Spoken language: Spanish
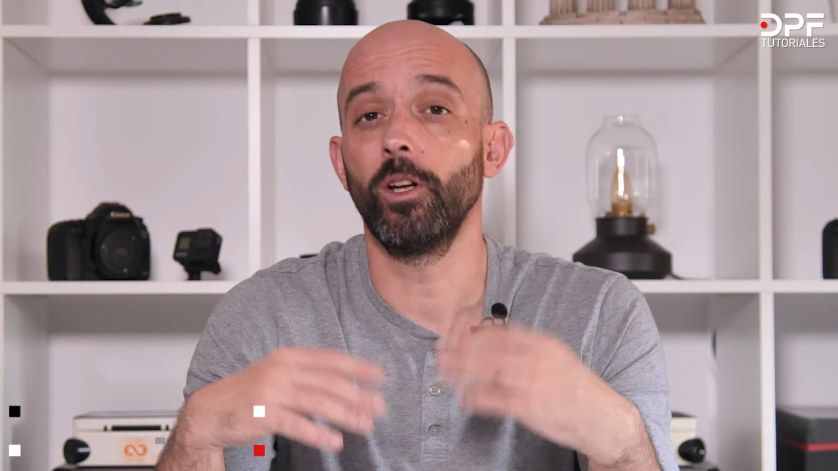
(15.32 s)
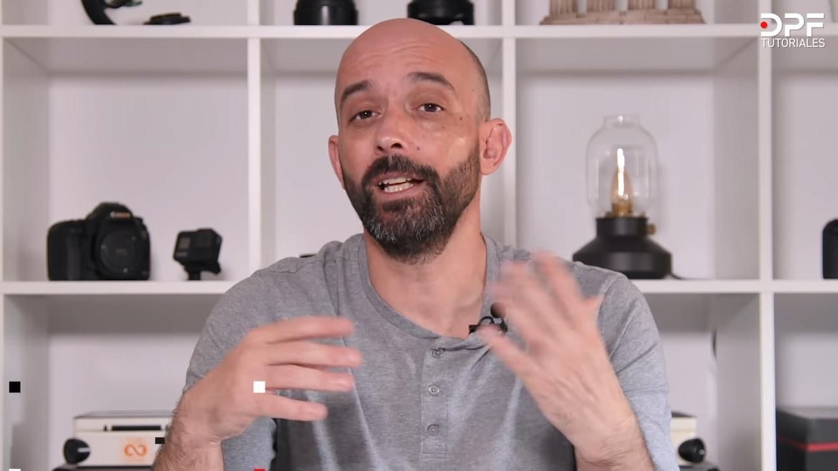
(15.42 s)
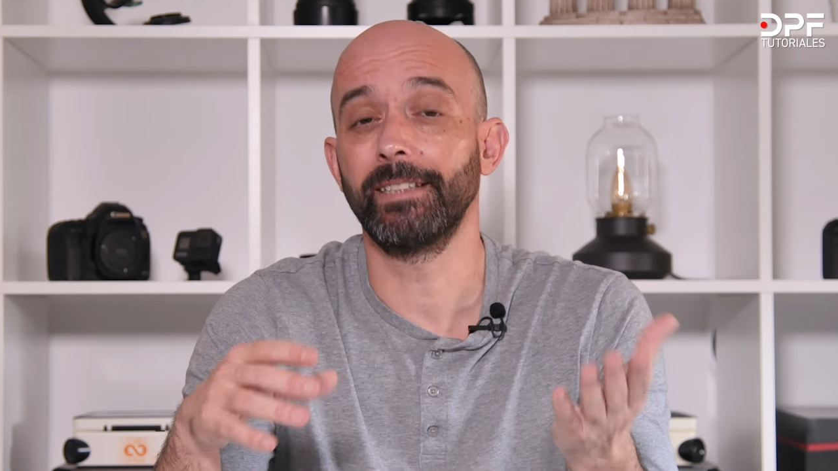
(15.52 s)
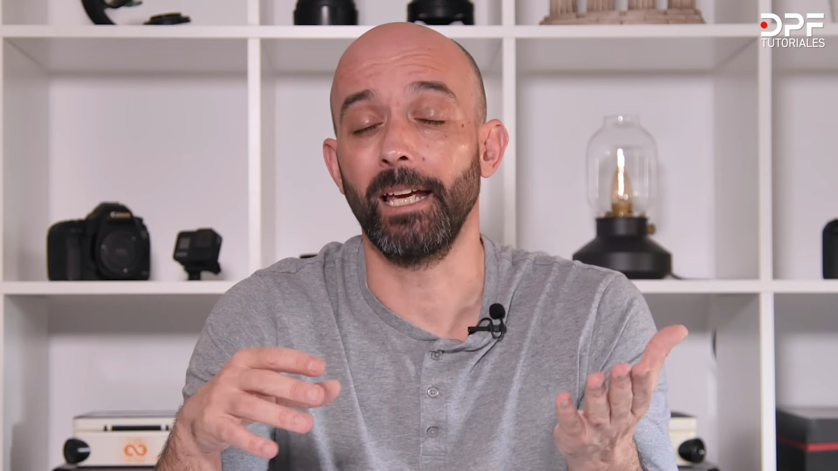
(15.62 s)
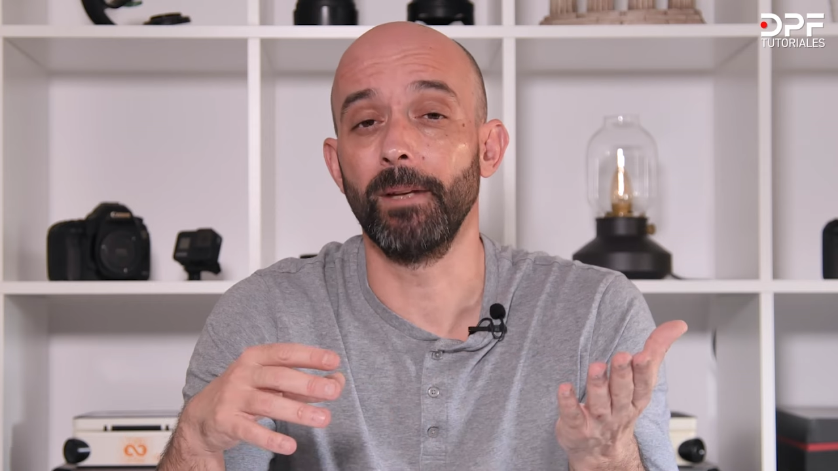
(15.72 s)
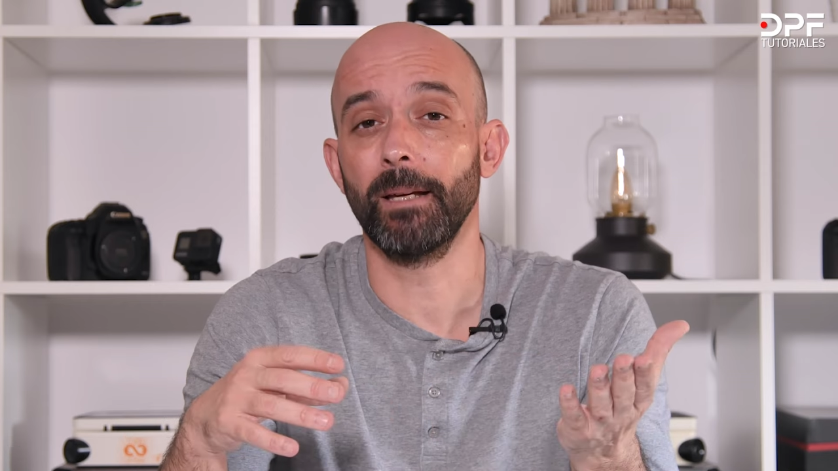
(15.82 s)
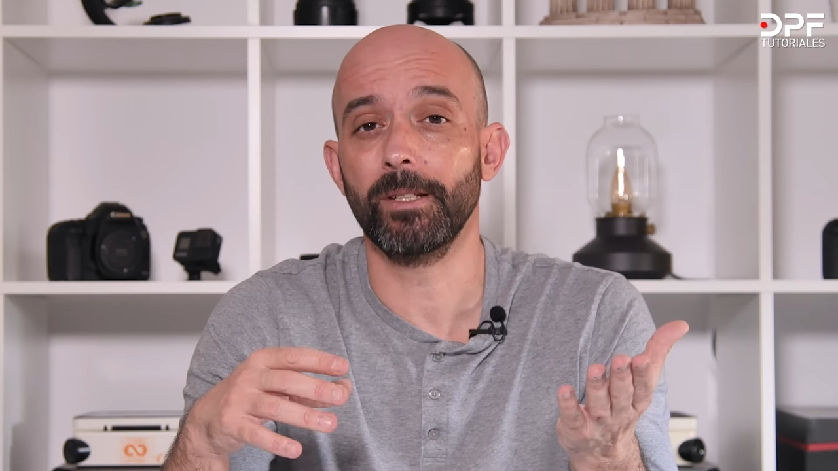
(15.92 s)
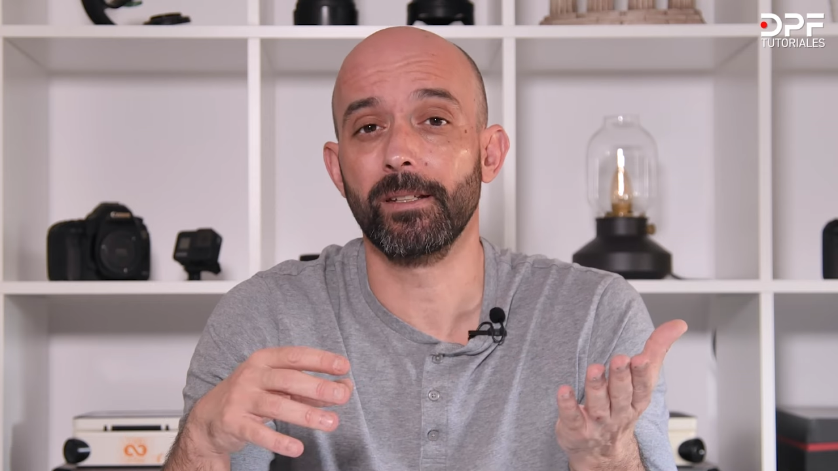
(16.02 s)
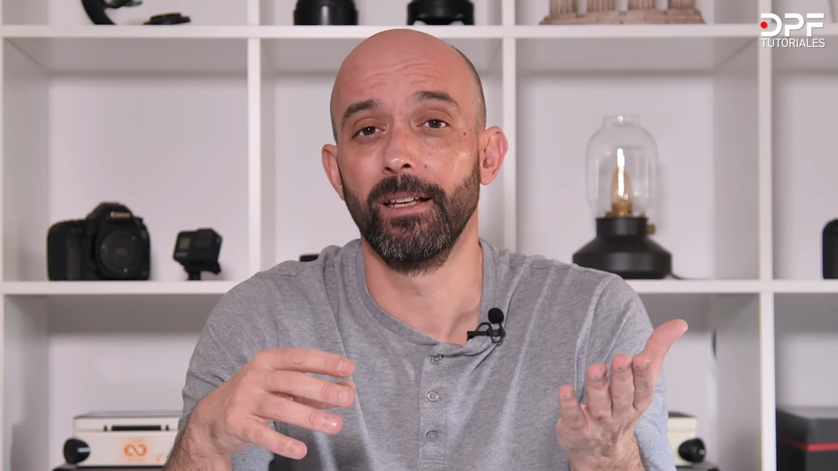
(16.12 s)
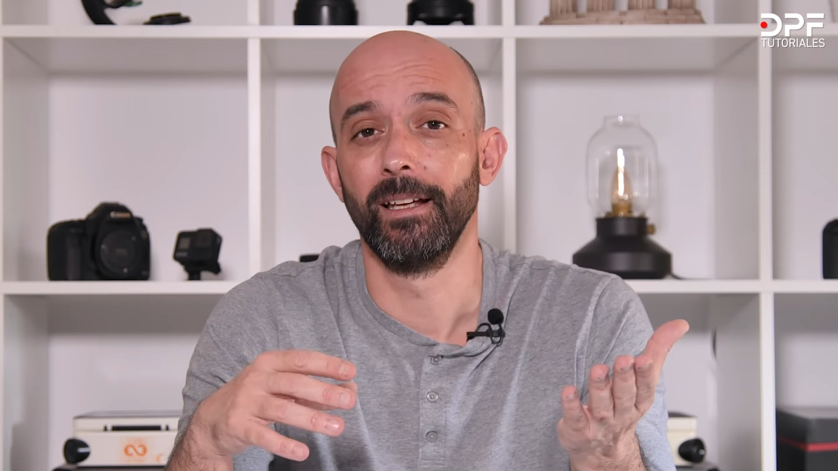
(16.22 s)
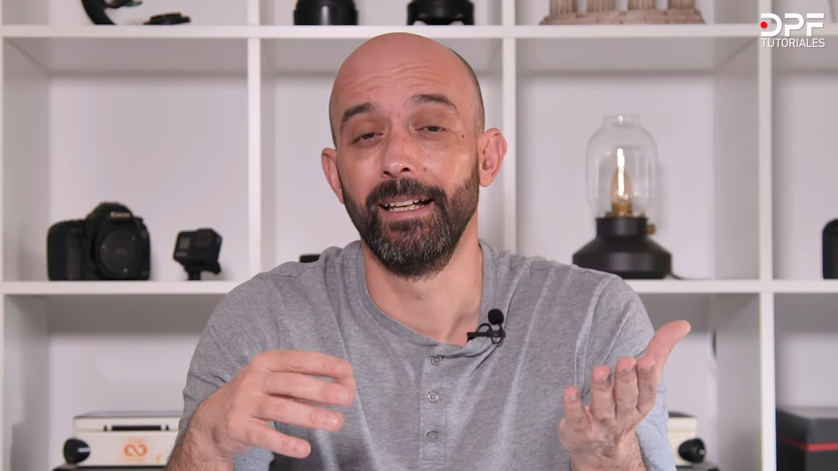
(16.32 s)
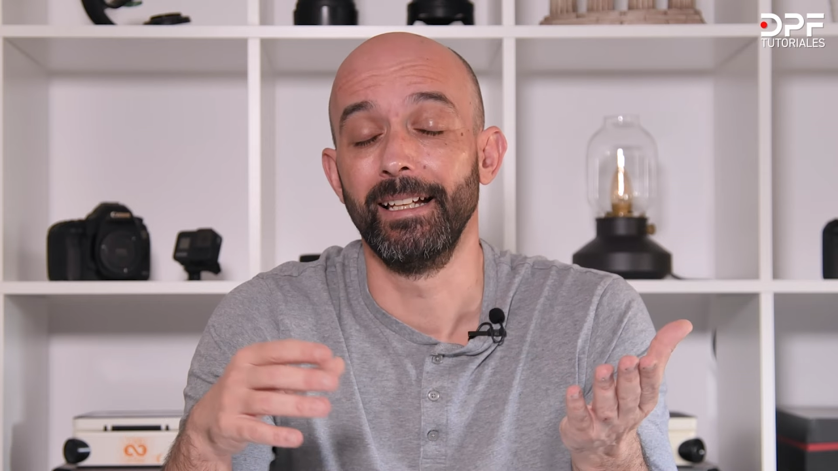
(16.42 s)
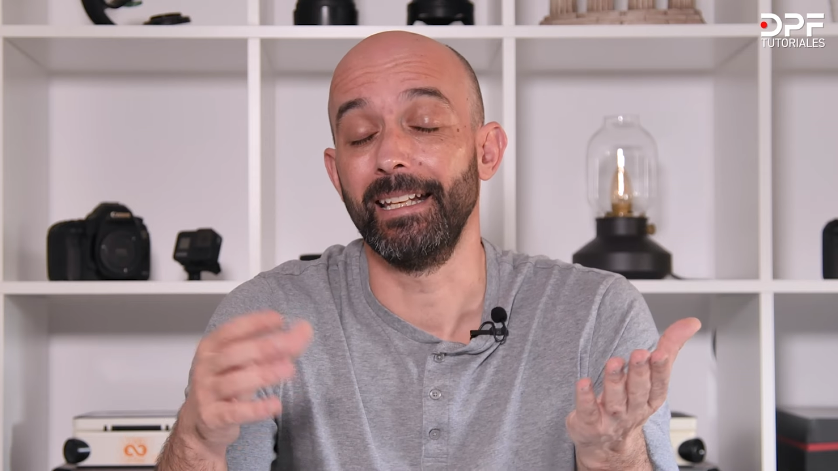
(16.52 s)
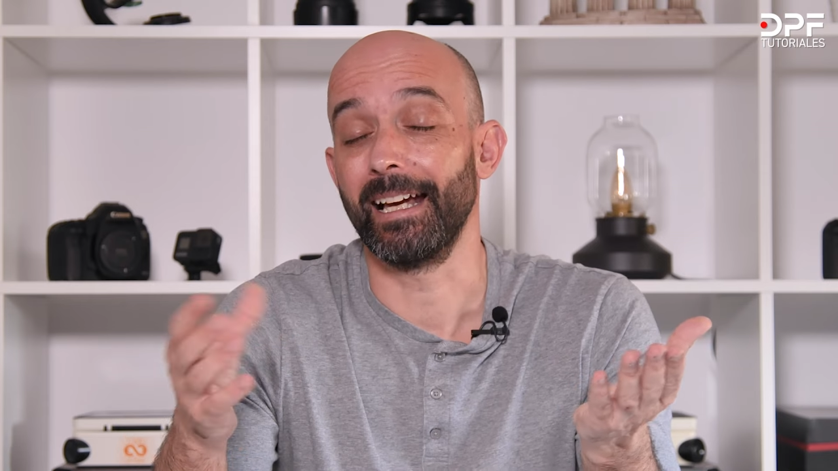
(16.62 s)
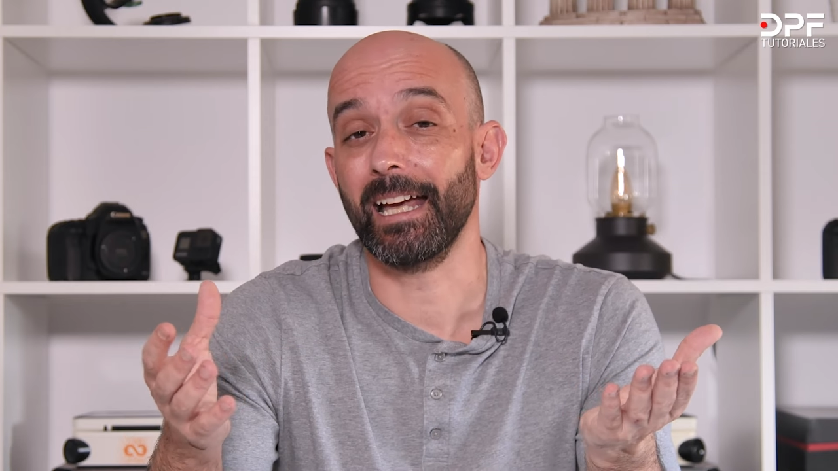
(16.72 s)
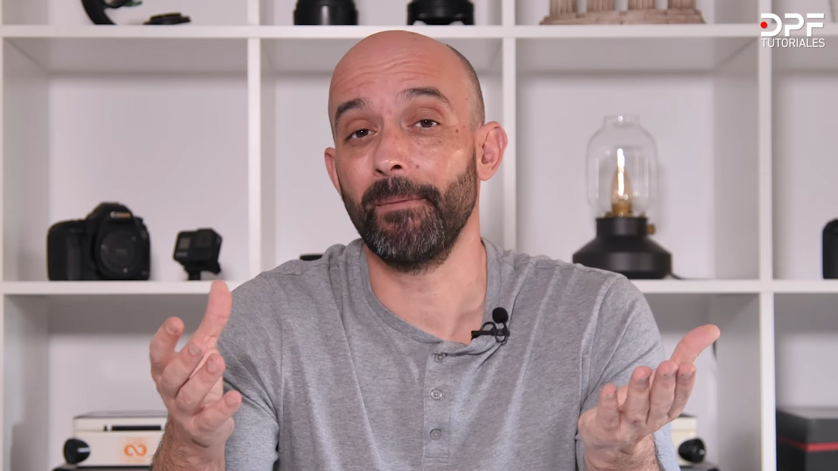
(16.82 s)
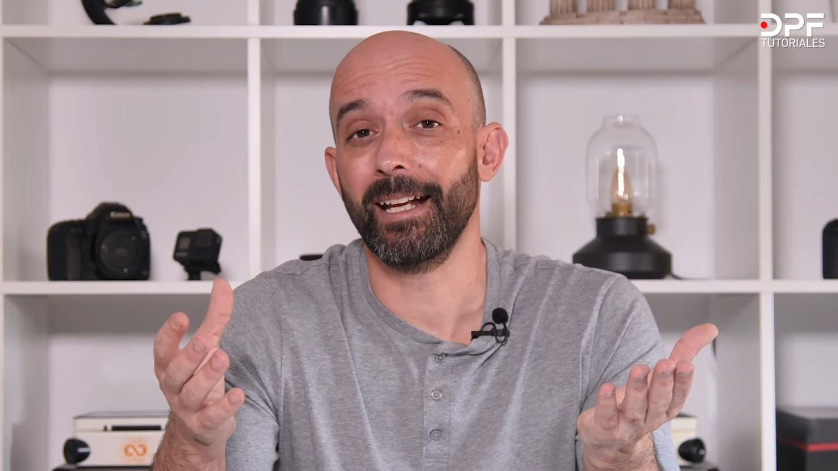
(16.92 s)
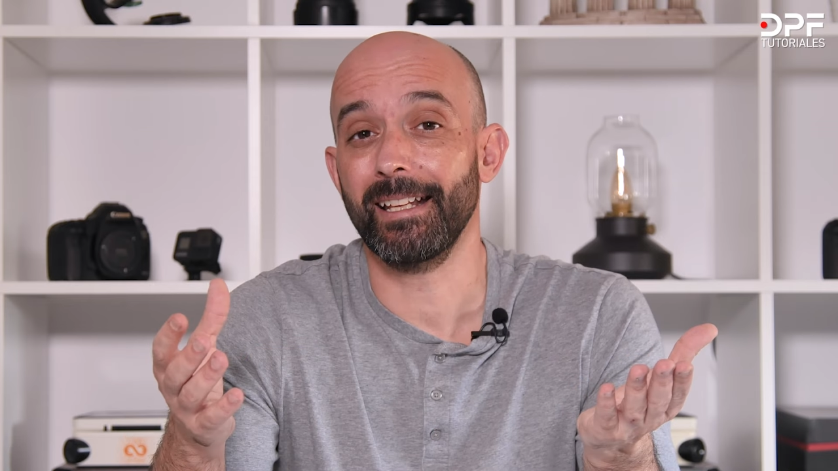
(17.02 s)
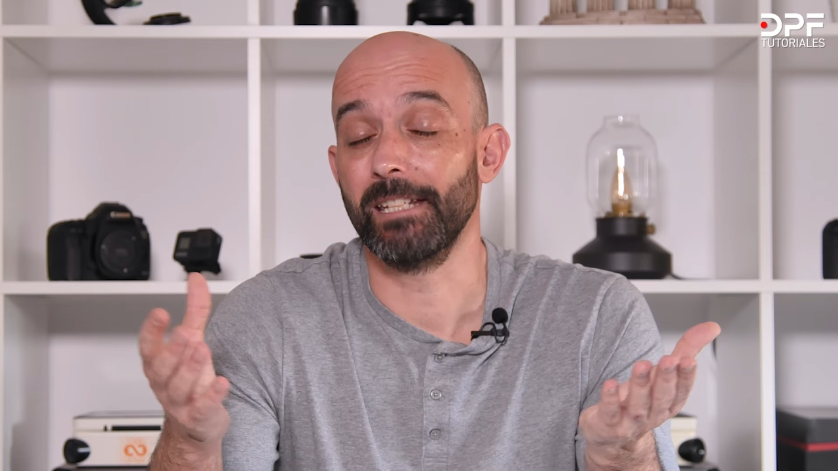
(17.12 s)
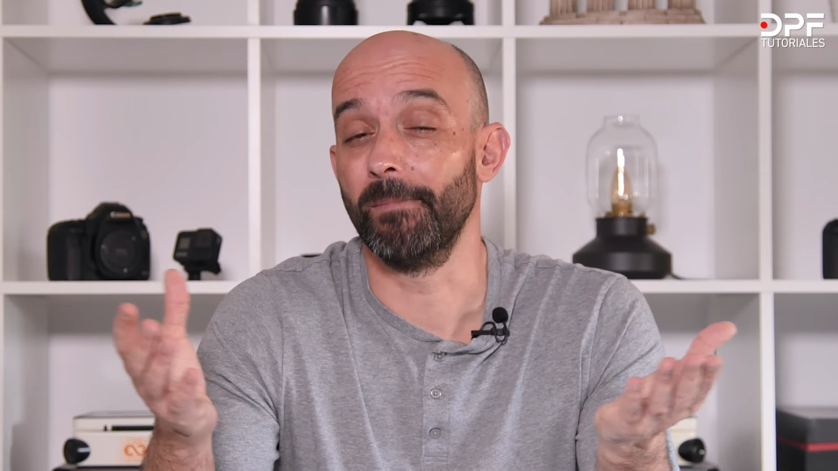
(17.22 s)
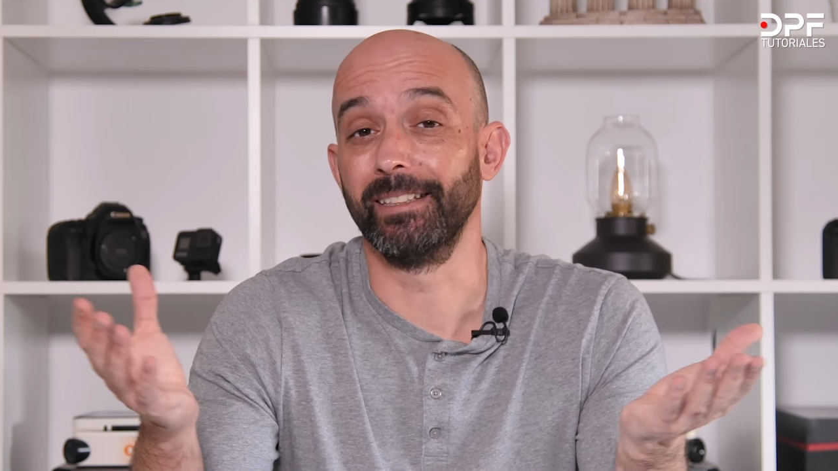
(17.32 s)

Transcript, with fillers: Con el timelapse, la cámara se